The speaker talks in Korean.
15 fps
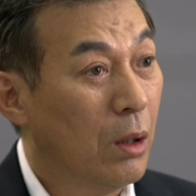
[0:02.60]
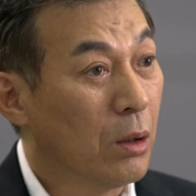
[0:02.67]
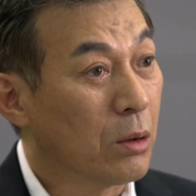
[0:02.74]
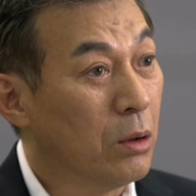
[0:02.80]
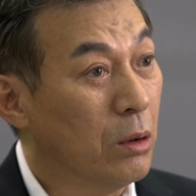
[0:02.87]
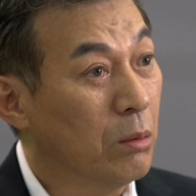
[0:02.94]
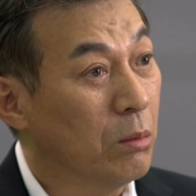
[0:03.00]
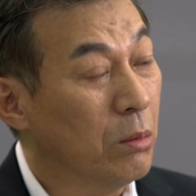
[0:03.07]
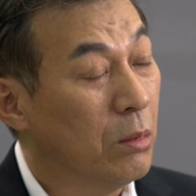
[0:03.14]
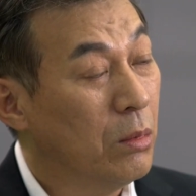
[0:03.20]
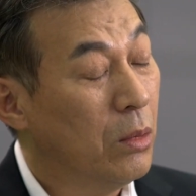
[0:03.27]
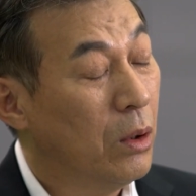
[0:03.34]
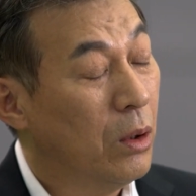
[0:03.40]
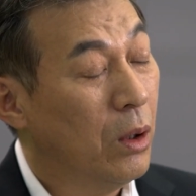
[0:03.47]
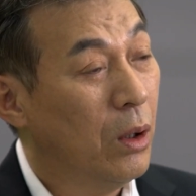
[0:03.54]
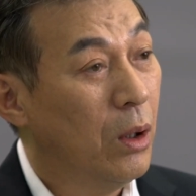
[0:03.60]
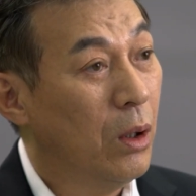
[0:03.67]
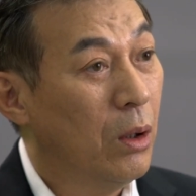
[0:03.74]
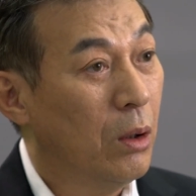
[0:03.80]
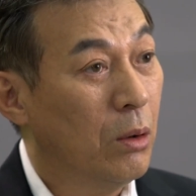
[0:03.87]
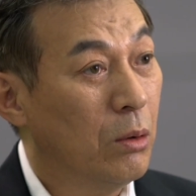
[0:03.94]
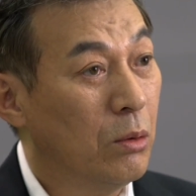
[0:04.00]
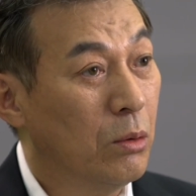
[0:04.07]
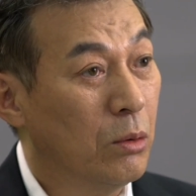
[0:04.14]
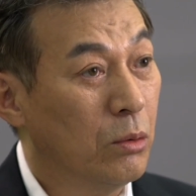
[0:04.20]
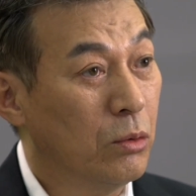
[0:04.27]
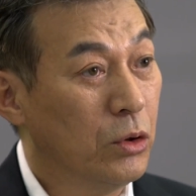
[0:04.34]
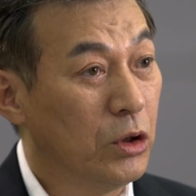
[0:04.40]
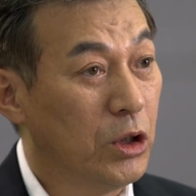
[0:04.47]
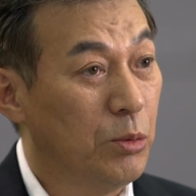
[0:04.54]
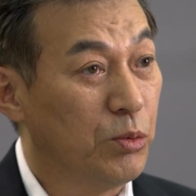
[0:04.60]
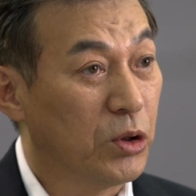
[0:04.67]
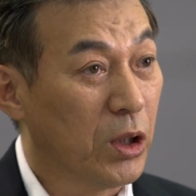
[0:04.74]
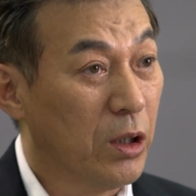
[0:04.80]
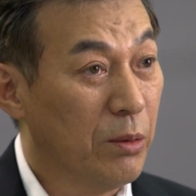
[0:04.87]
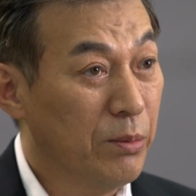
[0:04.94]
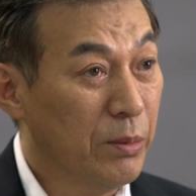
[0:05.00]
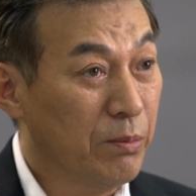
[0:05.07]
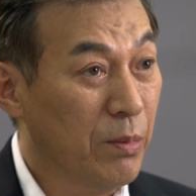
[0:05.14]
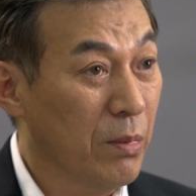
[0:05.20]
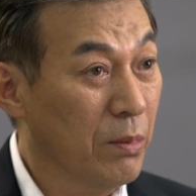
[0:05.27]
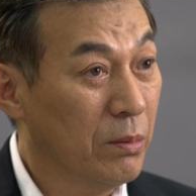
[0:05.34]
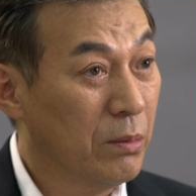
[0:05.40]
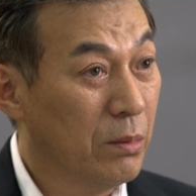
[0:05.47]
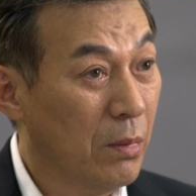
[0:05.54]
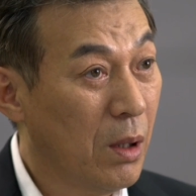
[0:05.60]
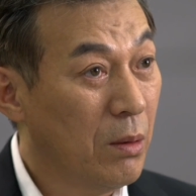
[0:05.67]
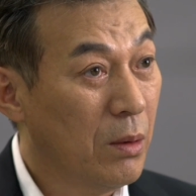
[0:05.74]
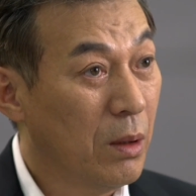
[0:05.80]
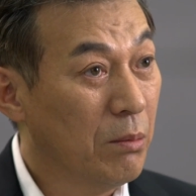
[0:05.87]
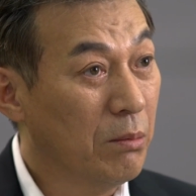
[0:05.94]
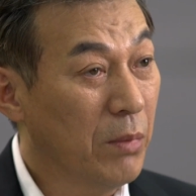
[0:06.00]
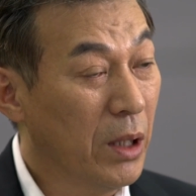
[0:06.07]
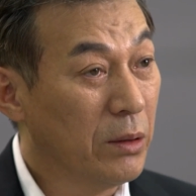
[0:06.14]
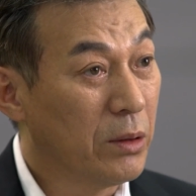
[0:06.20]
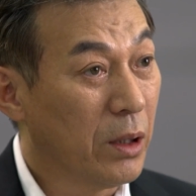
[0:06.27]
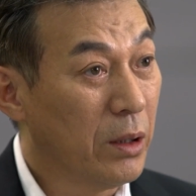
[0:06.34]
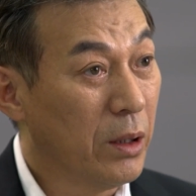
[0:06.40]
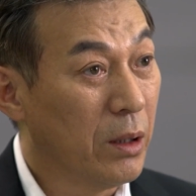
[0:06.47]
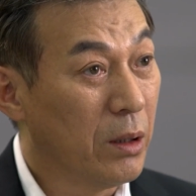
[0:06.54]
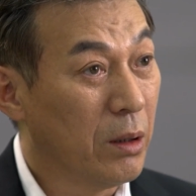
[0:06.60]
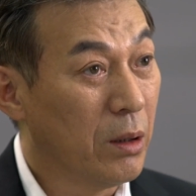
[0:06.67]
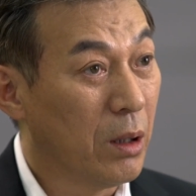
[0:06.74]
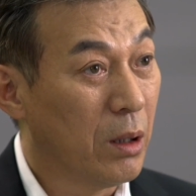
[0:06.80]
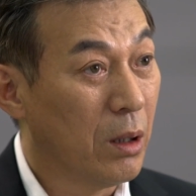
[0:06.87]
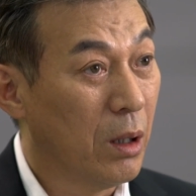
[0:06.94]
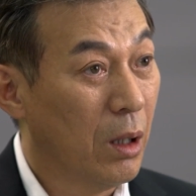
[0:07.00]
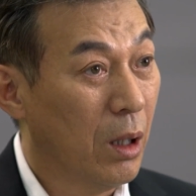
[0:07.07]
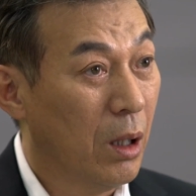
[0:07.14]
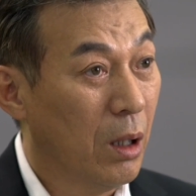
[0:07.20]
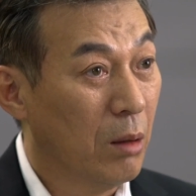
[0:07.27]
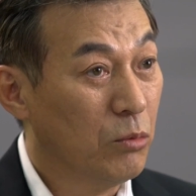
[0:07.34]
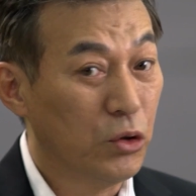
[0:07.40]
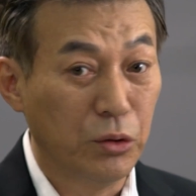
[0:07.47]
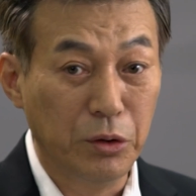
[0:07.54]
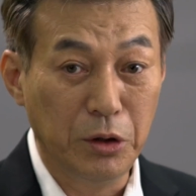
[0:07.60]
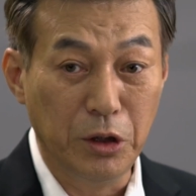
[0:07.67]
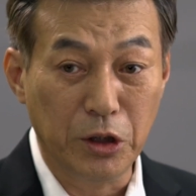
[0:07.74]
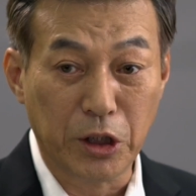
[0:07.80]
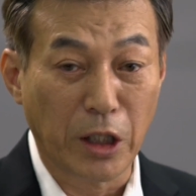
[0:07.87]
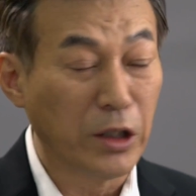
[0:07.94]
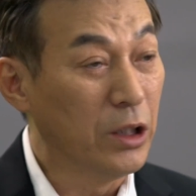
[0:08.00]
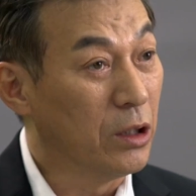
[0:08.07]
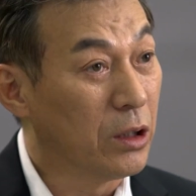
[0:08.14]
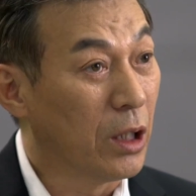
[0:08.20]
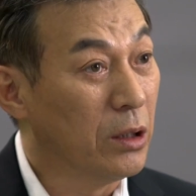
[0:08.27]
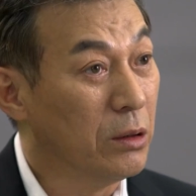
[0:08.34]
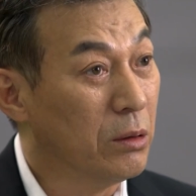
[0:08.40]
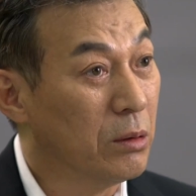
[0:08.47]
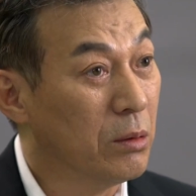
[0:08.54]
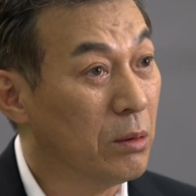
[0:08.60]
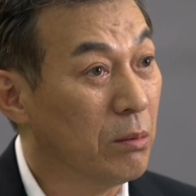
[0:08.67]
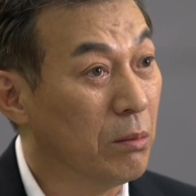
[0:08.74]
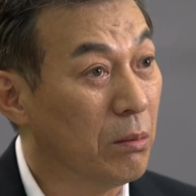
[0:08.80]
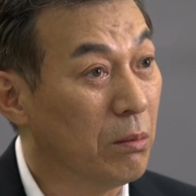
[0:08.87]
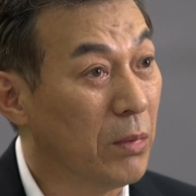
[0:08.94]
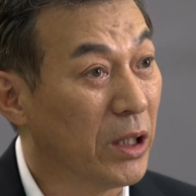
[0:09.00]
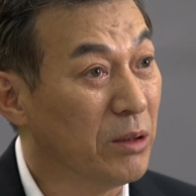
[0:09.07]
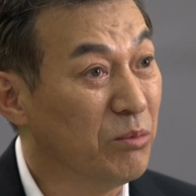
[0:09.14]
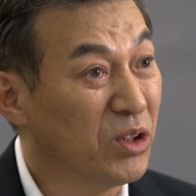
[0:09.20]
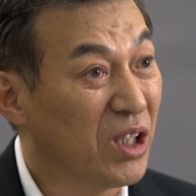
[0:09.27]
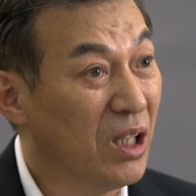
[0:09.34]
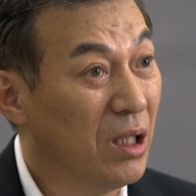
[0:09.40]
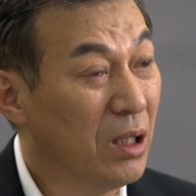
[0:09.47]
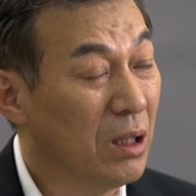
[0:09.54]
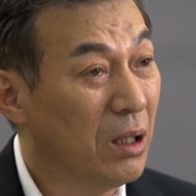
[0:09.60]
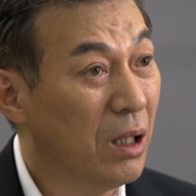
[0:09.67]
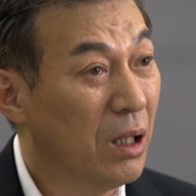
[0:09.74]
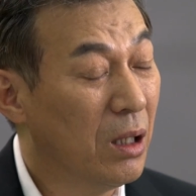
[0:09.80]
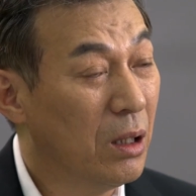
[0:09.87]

어, 그럼 우리 집사람 멘탈에 무슨 이상이 있다는 말입니까? 그런 게